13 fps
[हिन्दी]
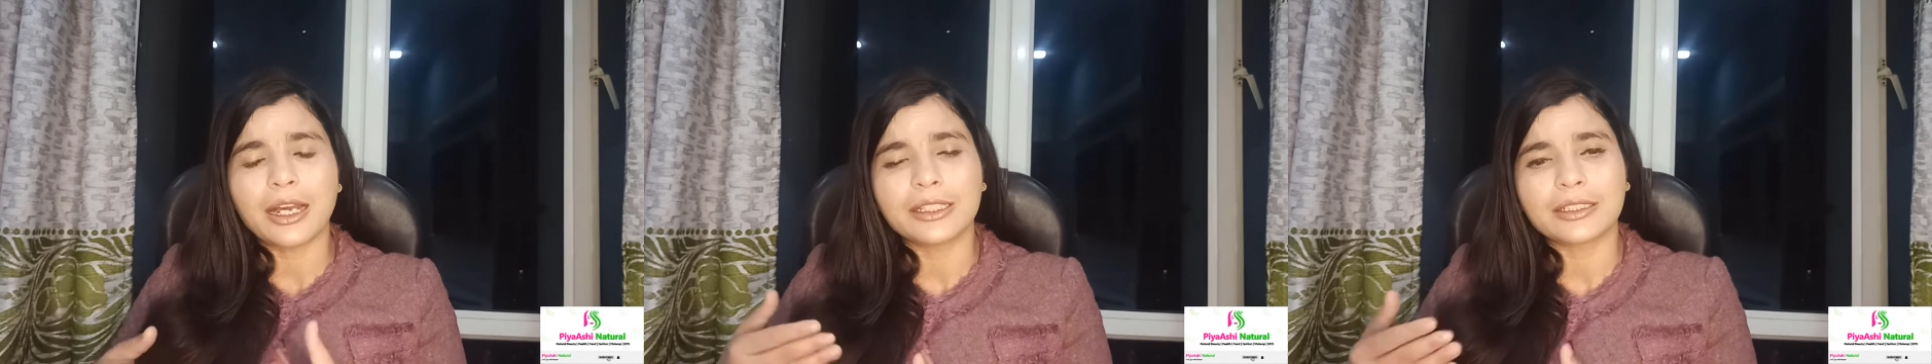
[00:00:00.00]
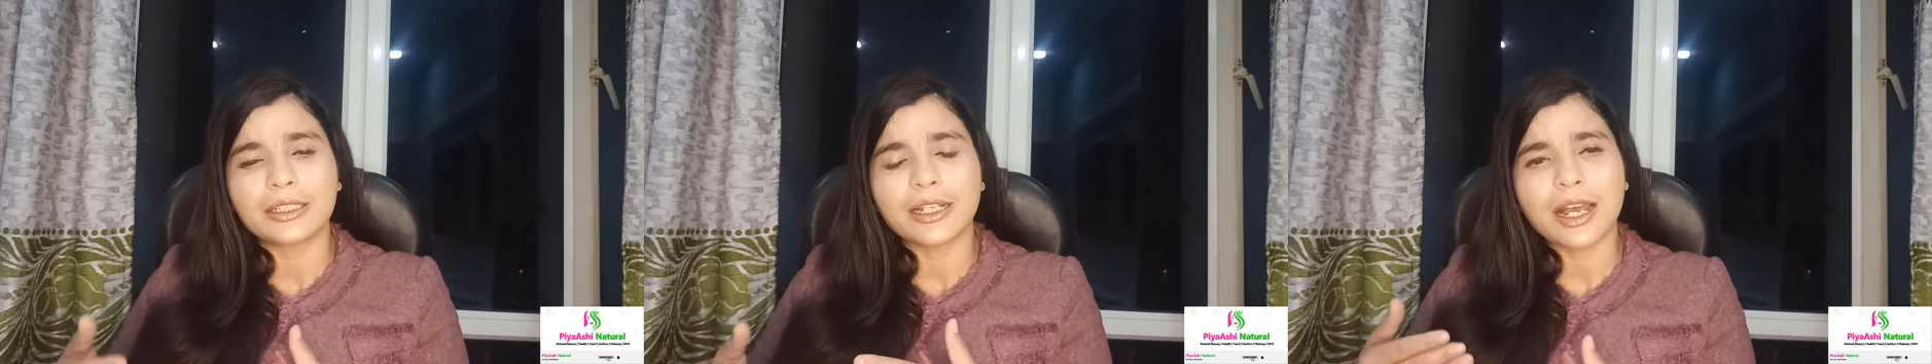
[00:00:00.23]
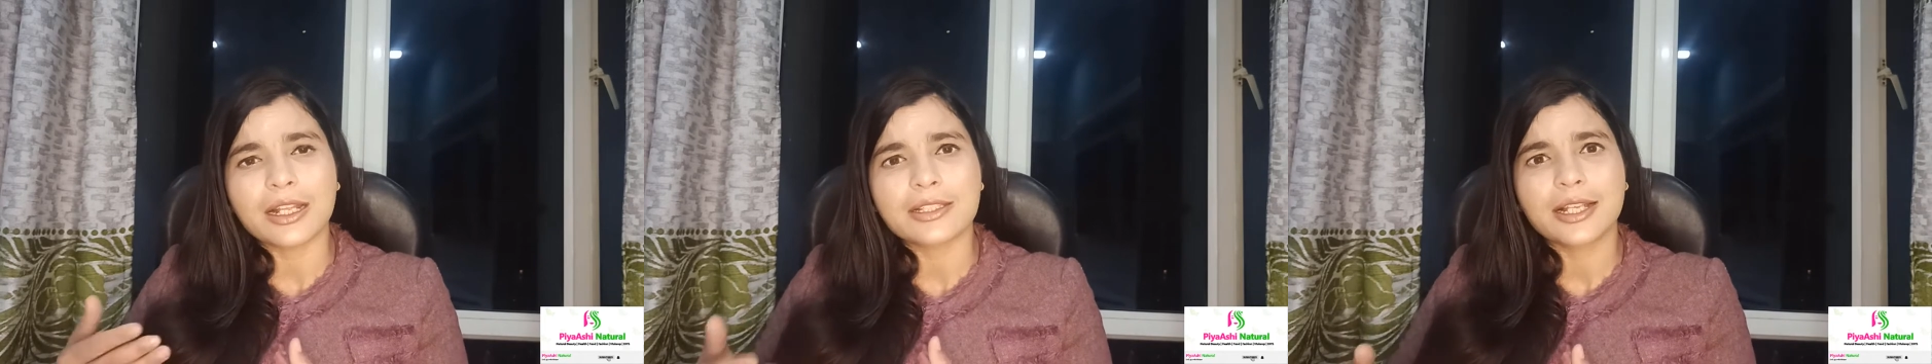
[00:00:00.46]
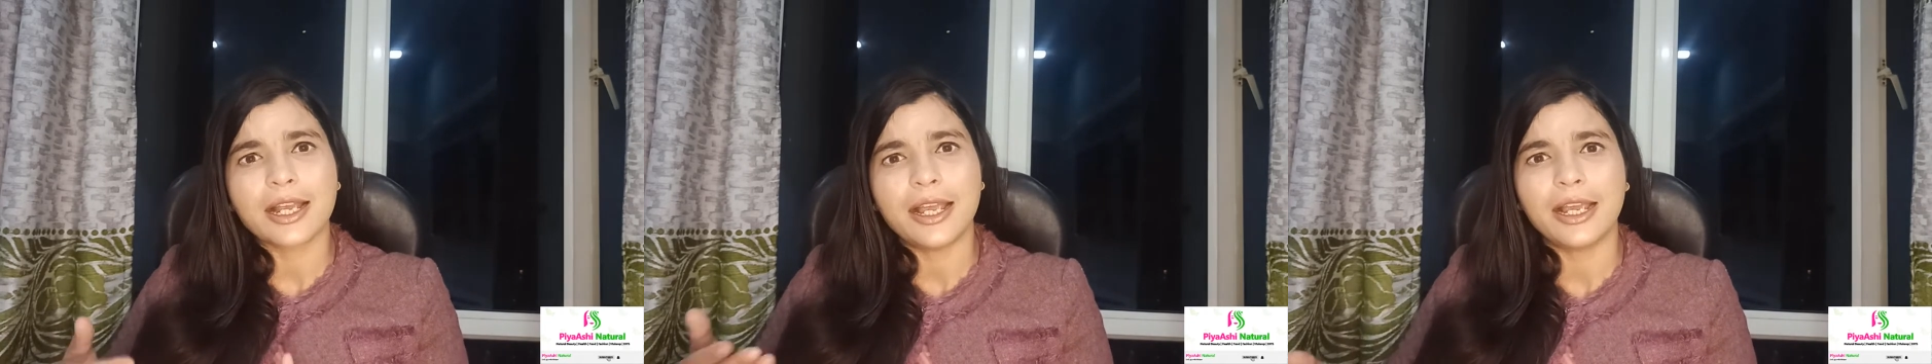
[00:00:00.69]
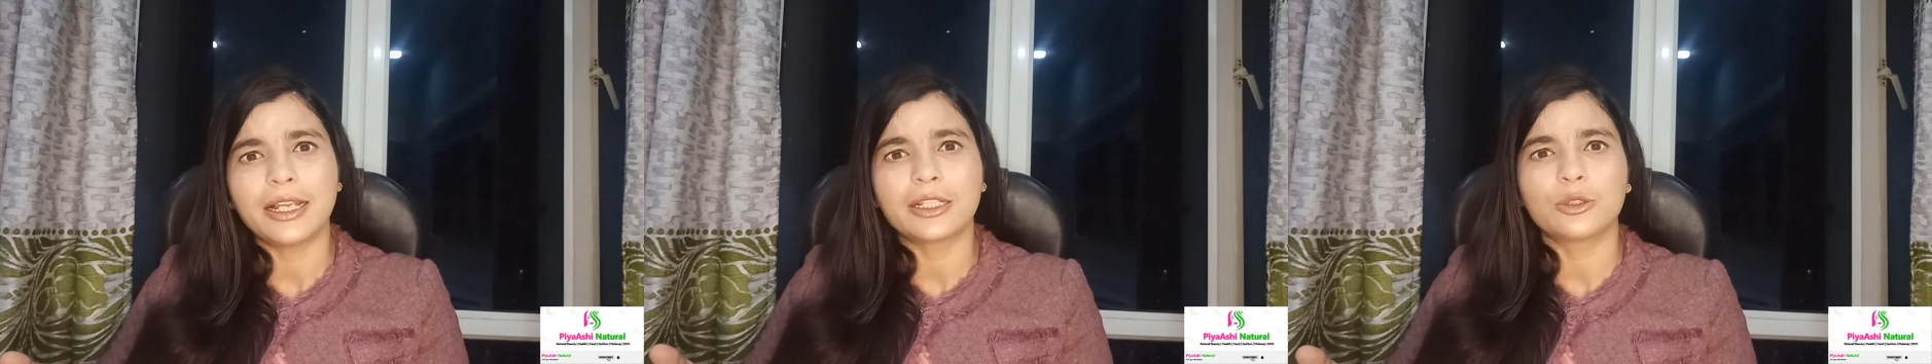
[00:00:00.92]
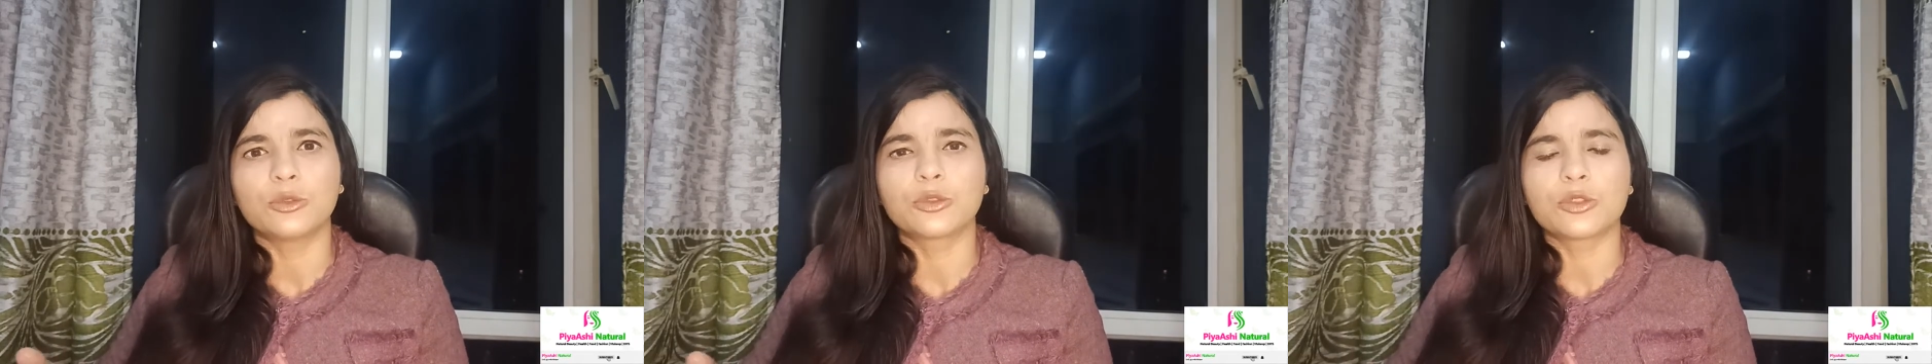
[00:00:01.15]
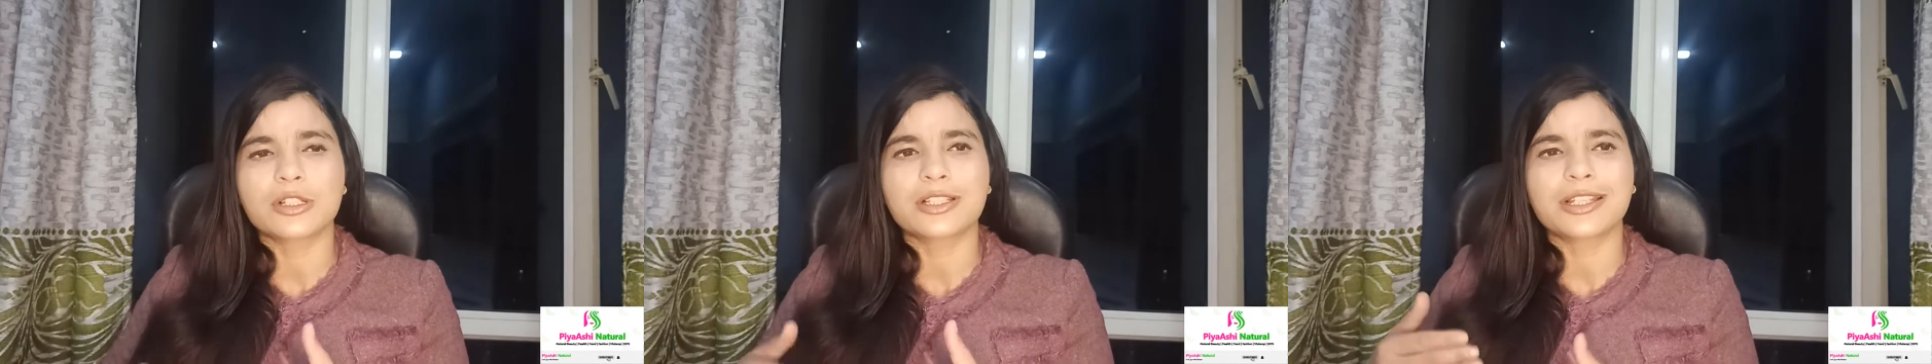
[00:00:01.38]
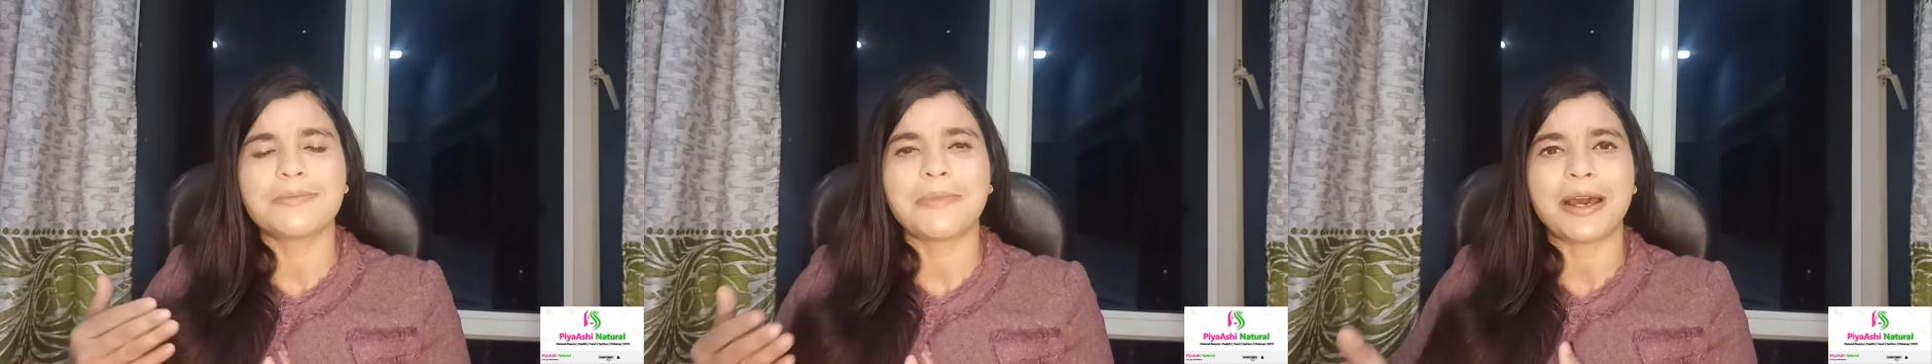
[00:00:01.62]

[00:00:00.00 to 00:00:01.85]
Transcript: इतना अच्छा है क्यों क्योंकि इसकी